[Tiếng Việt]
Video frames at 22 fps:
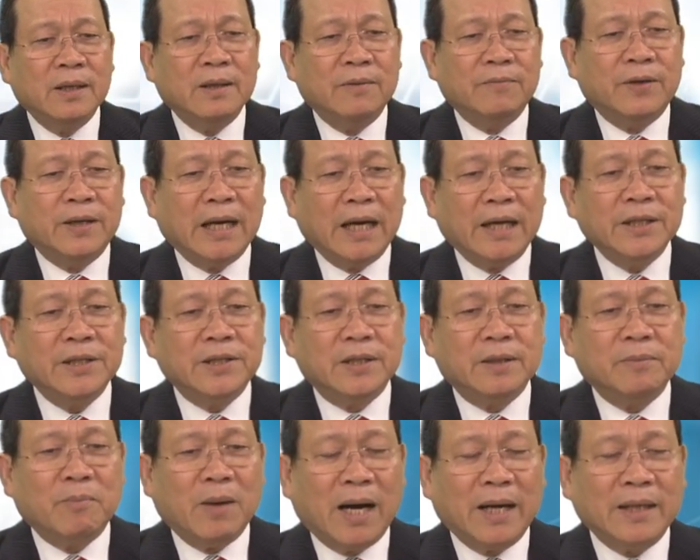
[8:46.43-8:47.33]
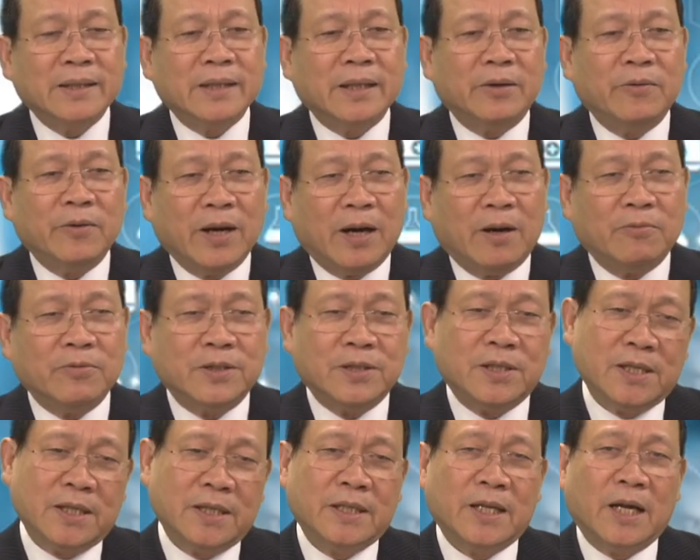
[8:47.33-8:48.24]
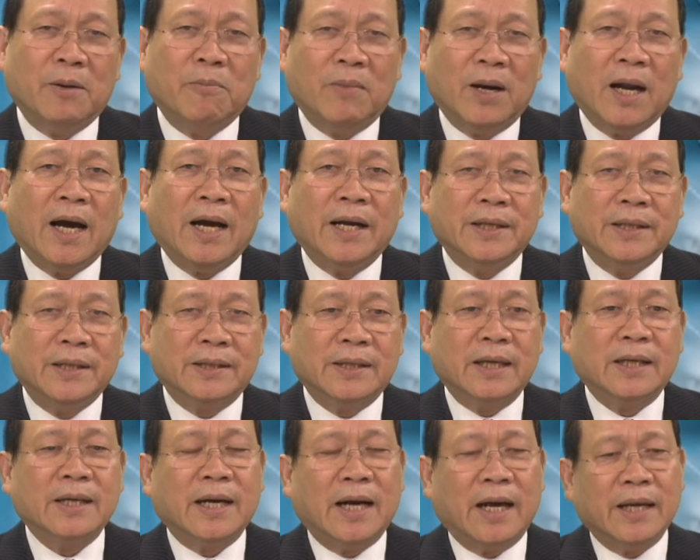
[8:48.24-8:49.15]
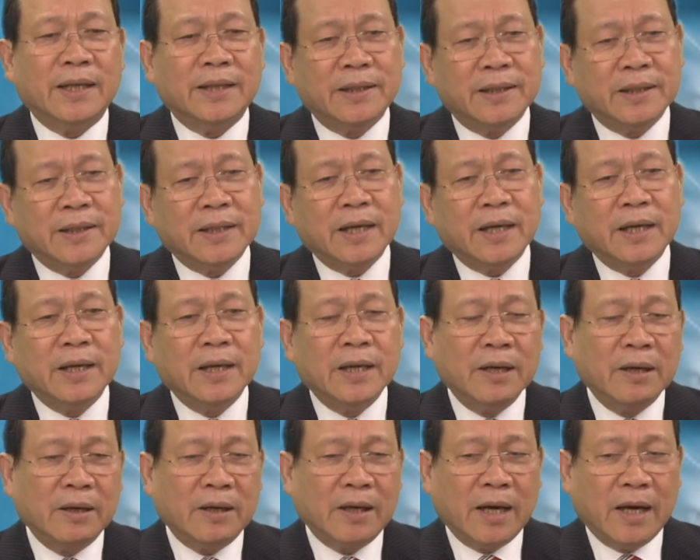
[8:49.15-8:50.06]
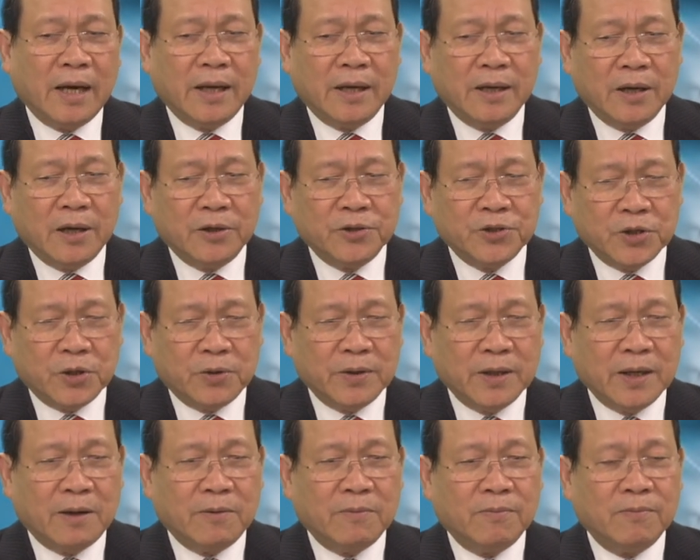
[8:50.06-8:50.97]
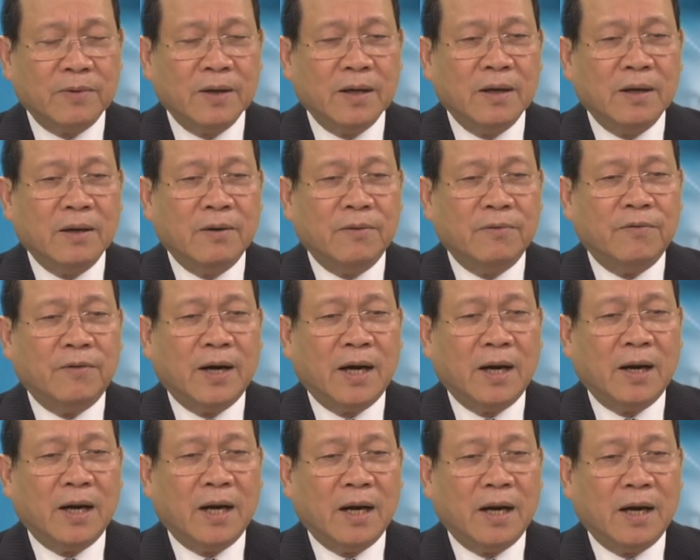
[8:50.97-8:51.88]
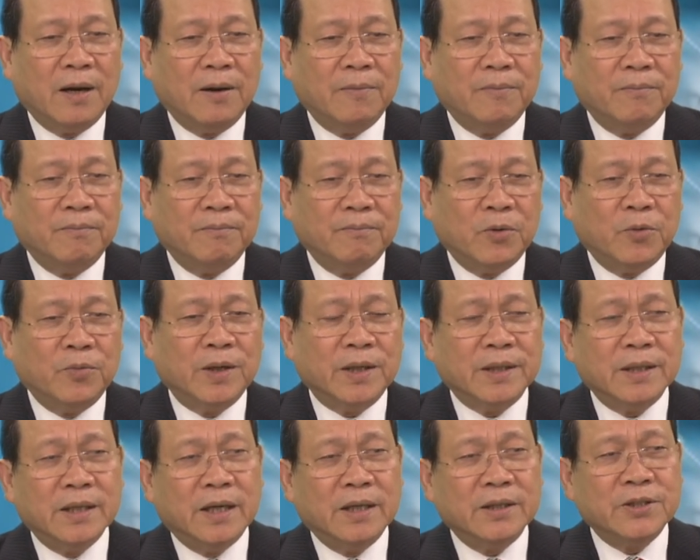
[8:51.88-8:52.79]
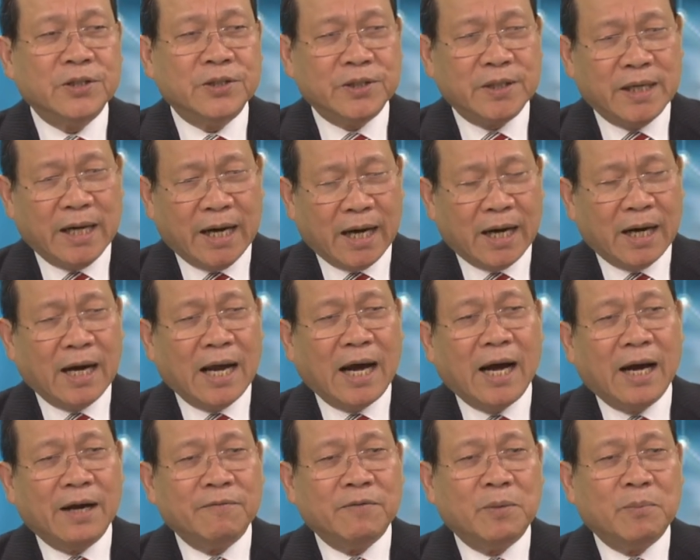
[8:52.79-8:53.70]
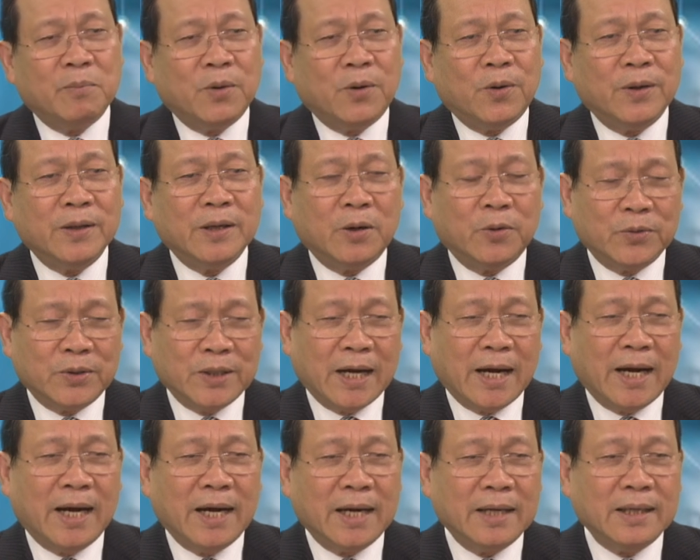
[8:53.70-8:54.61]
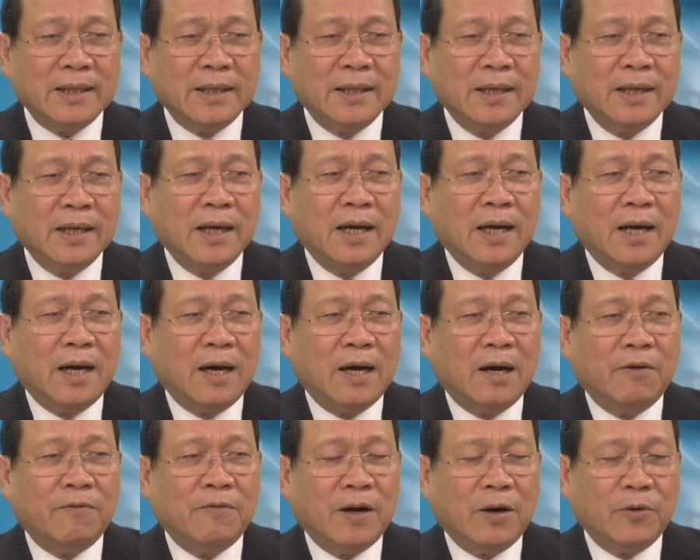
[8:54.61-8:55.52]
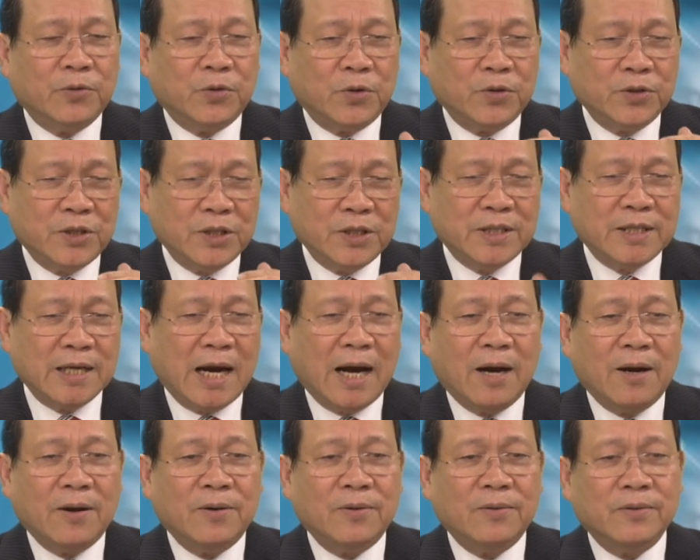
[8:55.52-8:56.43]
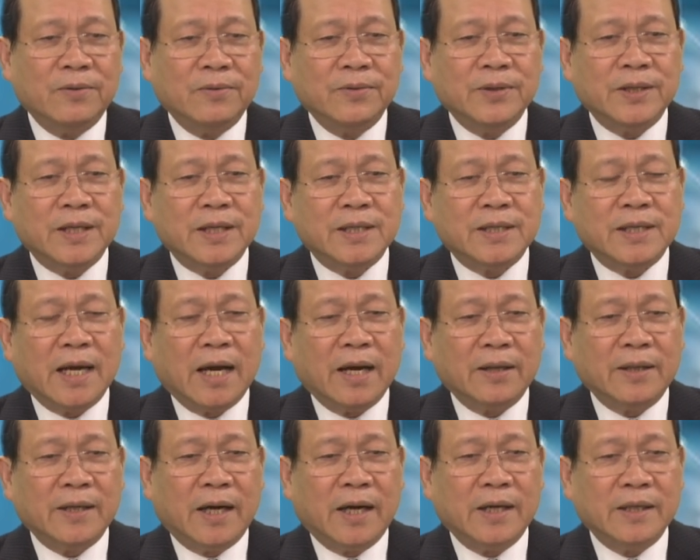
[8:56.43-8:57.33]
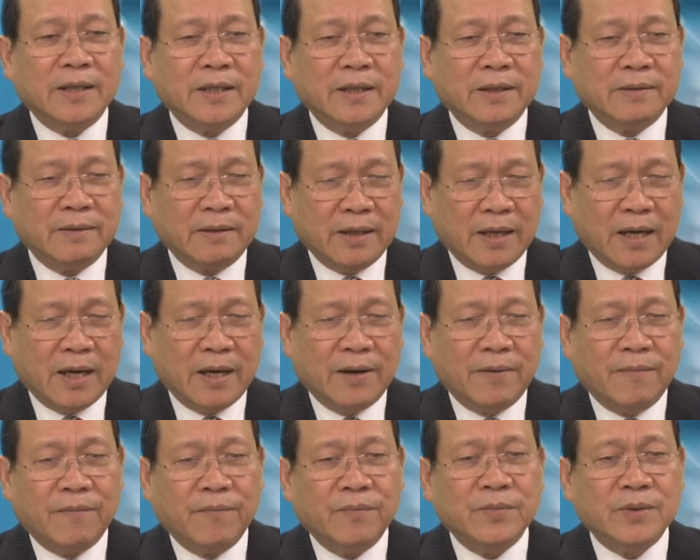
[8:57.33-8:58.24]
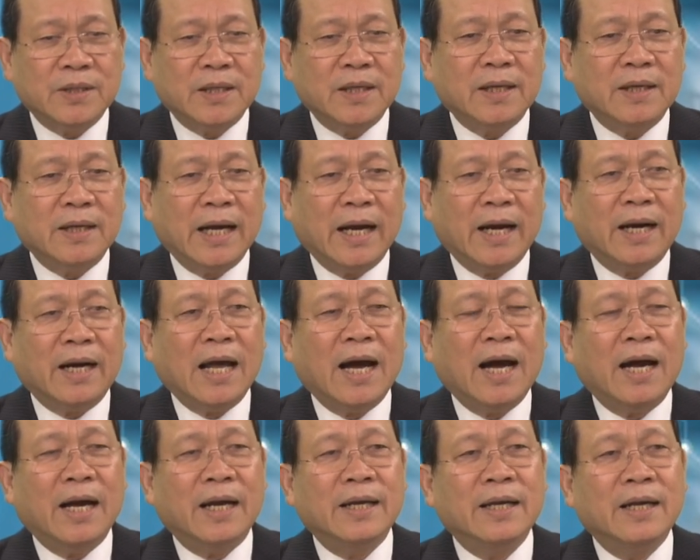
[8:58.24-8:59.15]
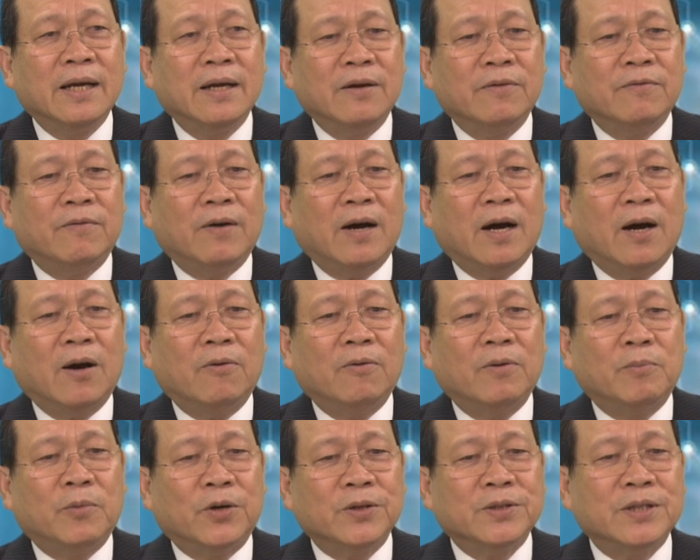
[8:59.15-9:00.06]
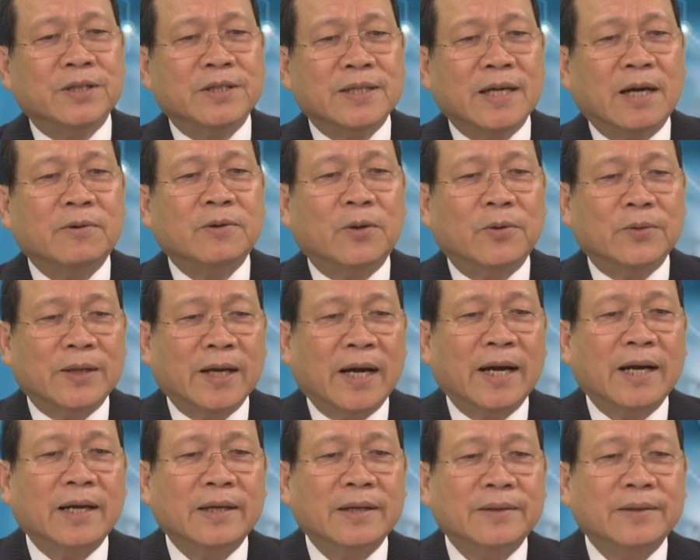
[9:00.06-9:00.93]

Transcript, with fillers: và đánh chữ bản tin y học sẽ tìm lại được tất cả những cái cái à, show y học và một lần nữa tôi xin hẹn lại vào mỗi đầu tháng à, vào tối thứ sáu quý vị sẽ có thể à, xin hẹn lại vào mỗi thứ sáu đầu tháng